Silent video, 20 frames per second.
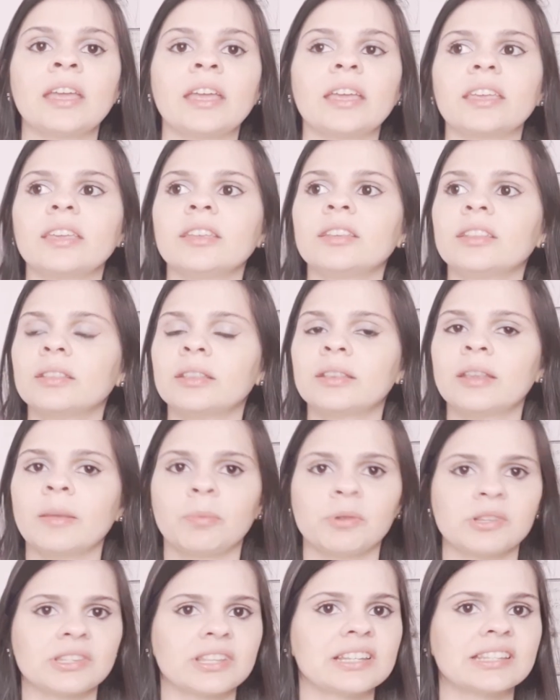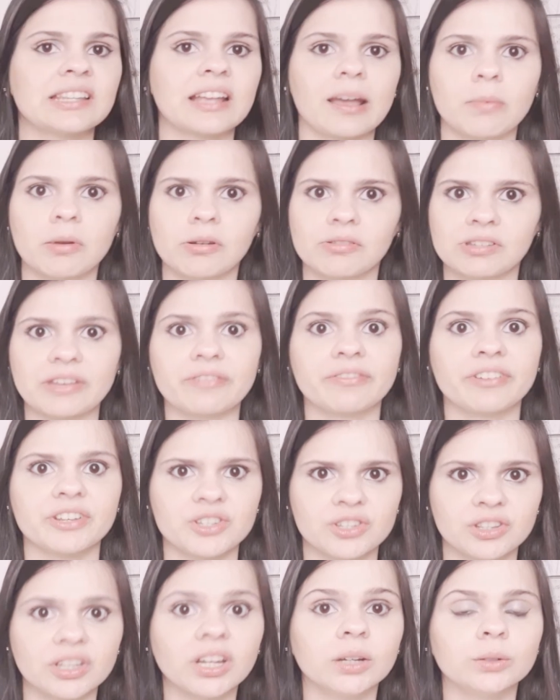E depois eles acabaram se
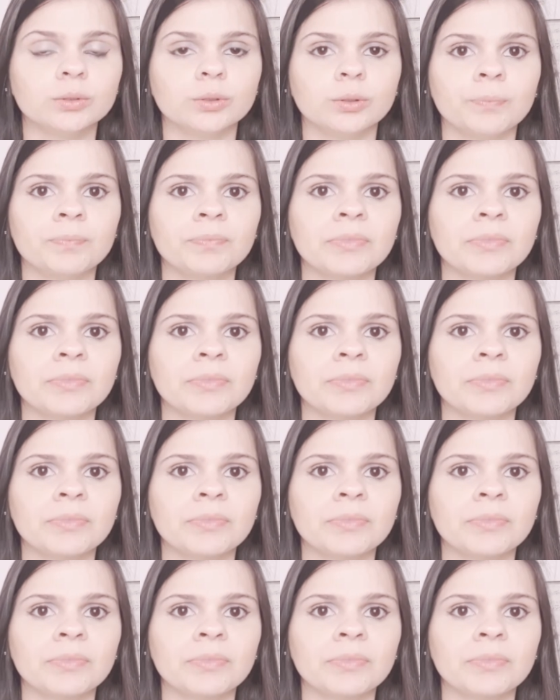afastando.